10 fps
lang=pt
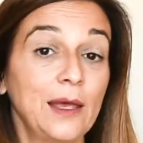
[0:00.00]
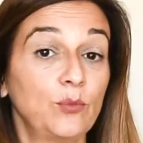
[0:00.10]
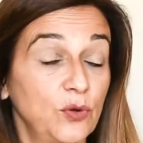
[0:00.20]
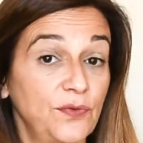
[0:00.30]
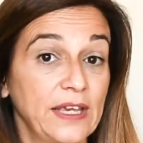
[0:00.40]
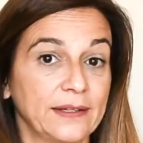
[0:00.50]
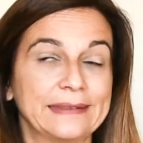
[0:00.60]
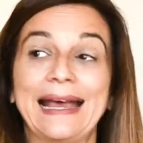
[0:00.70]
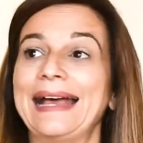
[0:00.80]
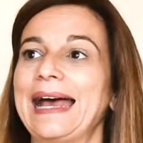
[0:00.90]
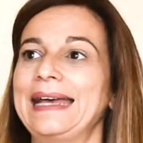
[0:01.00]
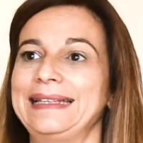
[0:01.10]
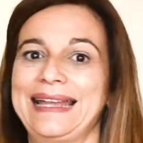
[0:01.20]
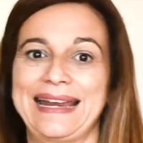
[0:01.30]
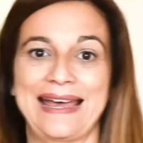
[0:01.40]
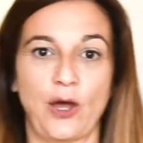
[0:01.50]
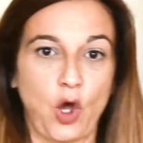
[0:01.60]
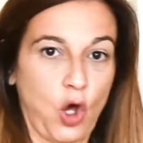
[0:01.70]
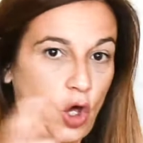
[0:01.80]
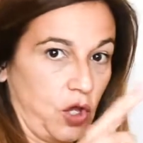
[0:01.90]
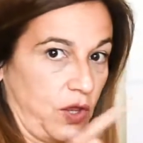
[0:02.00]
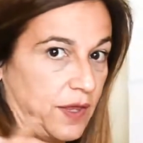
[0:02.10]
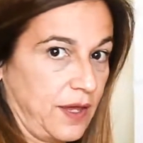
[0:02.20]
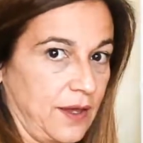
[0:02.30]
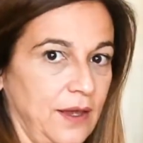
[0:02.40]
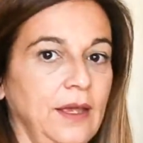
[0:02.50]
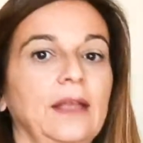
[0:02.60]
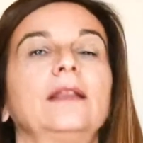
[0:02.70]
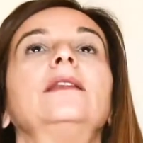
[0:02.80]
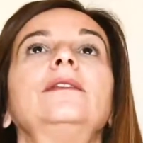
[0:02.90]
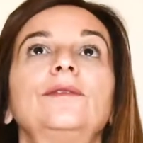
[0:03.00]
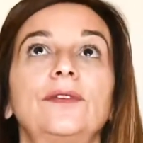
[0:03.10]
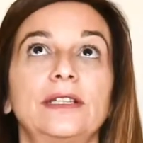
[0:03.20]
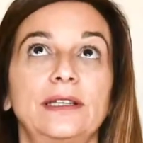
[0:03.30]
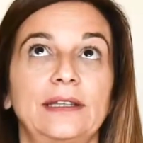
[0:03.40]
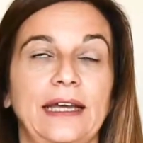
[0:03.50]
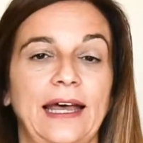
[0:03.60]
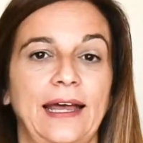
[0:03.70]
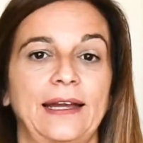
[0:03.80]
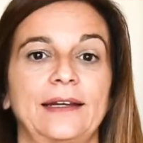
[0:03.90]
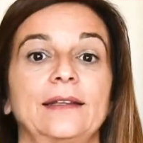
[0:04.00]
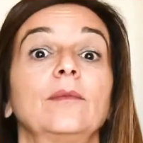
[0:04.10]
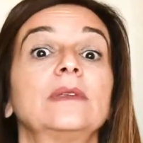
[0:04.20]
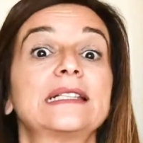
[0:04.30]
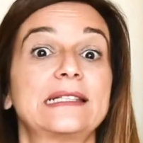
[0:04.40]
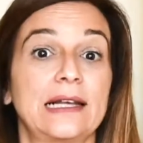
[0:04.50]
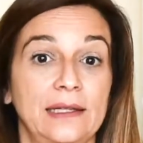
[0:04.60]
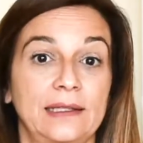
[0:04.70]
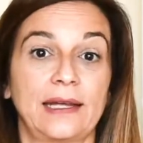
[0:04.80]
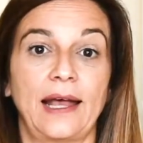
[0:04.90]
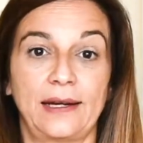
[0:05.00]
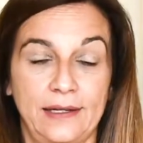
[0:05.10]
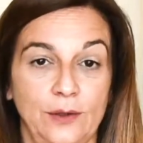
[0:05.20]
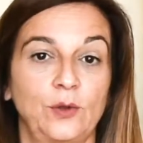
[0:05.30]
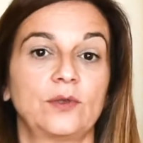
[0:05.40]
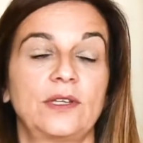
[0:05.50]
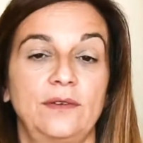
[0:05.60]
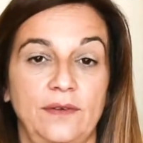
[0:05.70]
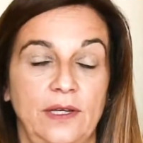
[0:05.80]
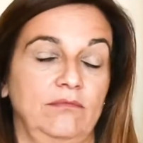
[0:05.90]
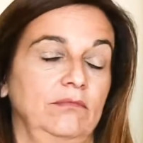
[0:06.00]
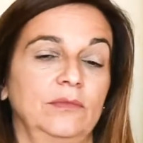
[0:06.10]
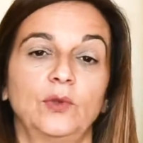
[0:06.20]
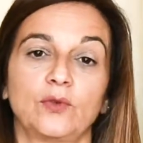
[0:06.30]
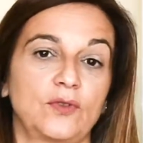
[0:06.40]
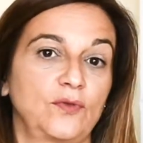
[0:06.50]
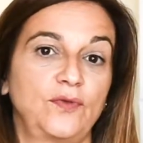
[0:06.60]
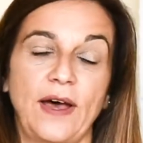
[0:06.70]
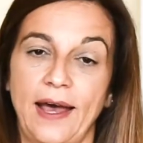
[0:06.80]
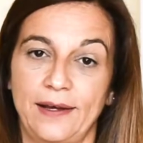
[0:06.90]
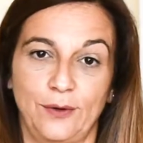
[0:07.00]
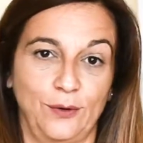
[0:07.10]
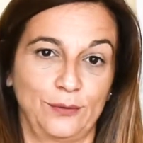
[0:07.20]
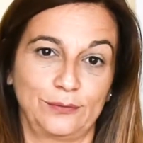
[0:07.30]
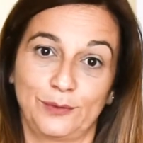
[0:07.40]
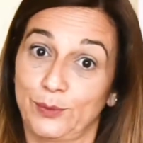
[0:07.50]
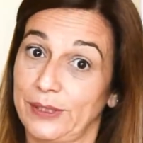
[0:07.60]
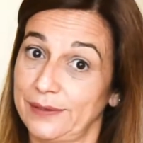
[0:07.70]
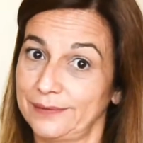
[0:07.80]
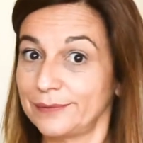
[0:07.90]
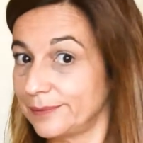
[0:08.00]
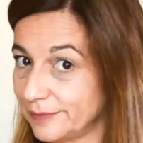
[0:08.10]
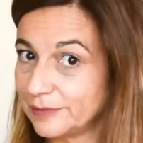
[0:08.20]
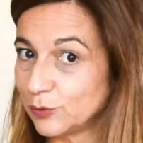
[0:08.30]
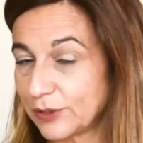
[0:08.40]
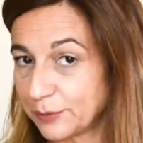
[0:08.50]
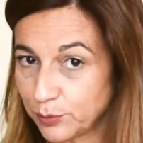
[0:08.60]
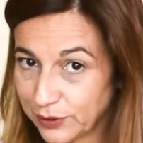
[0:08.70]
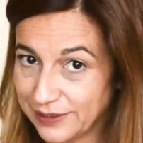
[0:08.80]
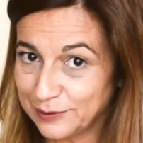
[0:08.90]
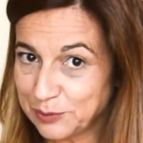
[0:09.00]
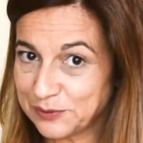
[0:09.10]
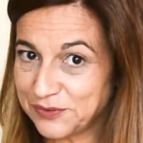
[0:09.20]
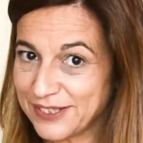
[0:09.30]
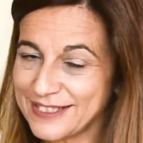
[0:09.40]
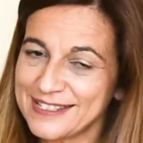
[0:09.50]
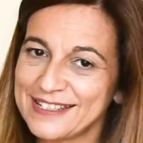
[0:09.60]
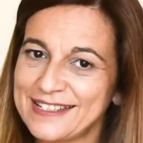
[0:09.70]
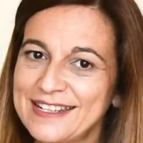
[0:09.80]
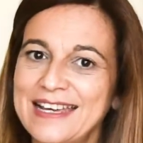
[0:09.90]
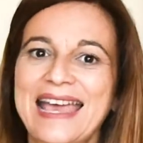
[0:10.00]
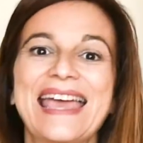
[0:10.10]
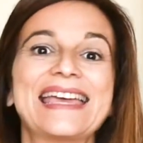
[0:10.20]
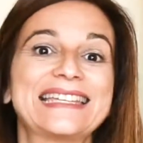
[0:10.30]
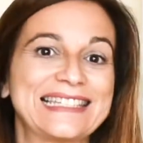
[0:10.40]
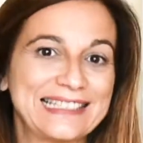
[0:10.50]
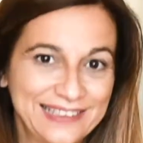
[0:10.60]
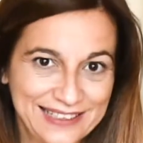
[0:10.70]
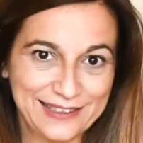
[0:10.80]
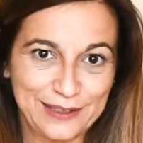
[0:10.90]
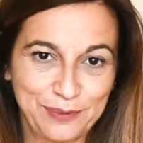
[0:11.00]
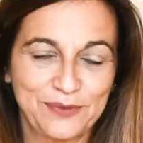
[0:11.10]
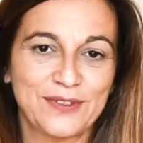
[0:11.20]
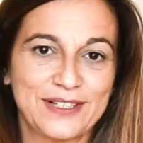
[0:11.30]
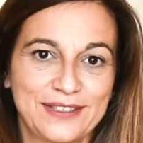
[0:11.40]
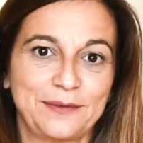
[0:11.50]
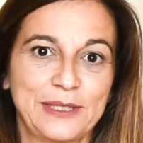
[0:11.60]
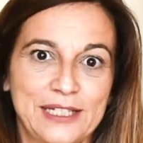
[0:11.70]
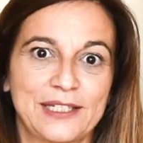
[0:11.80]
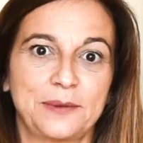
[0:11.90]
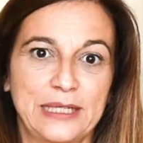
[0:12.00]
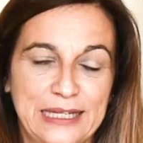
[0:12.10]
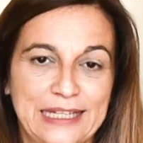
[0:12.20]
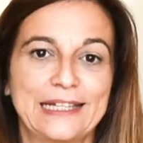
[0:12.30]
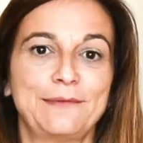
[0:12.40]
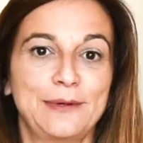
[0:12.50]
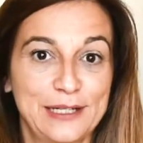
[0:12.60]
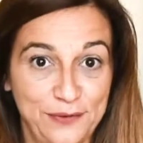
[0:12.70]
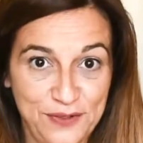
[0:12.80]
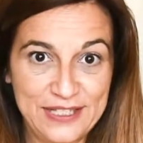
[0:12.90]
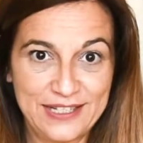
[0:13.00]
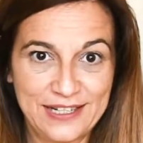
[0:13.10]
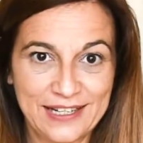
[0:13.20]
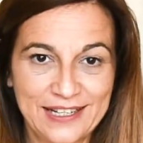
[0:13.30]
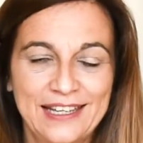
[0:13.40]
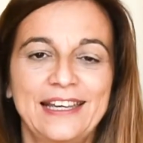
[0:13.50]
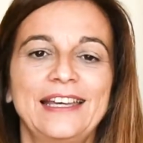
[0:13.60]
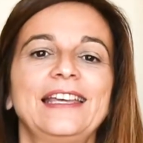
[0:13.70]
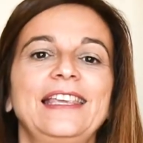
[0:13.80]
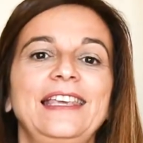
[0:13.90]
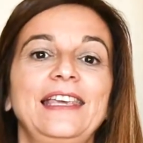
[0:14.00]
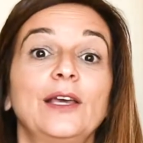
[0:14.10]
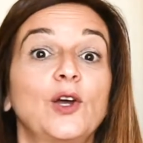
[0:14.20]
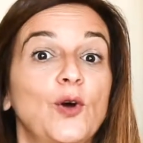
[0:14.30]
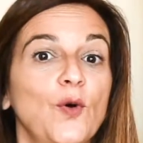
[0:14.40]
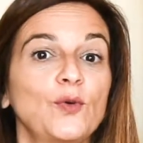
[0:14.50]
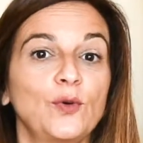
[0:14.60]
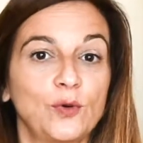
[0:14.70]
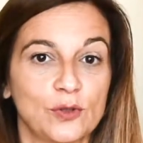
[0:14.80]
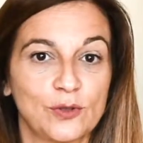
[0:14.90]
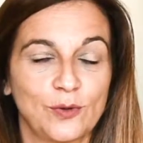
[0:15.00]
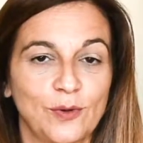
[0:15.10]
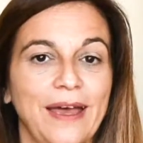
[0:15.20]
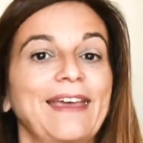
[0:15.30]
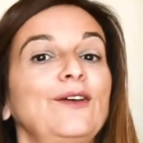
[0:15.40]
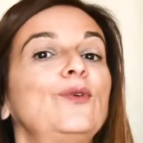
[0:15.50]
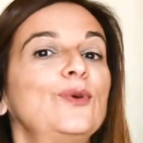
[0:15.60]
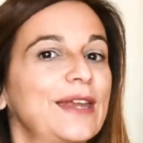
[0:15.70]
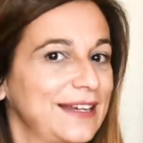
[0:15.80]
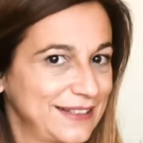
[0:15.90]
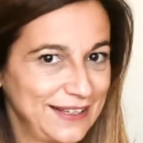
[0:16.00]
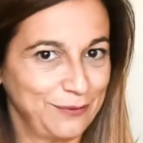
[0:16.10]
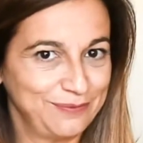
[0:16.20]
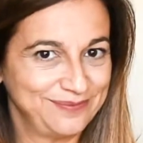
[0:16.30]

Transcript: Por fim, andar à roda, levantar, saltar, inclusive num sofá ou numa num trampolim, de preferência. É excelente para fazer também esta brincadeira mais física e conosco em conexão.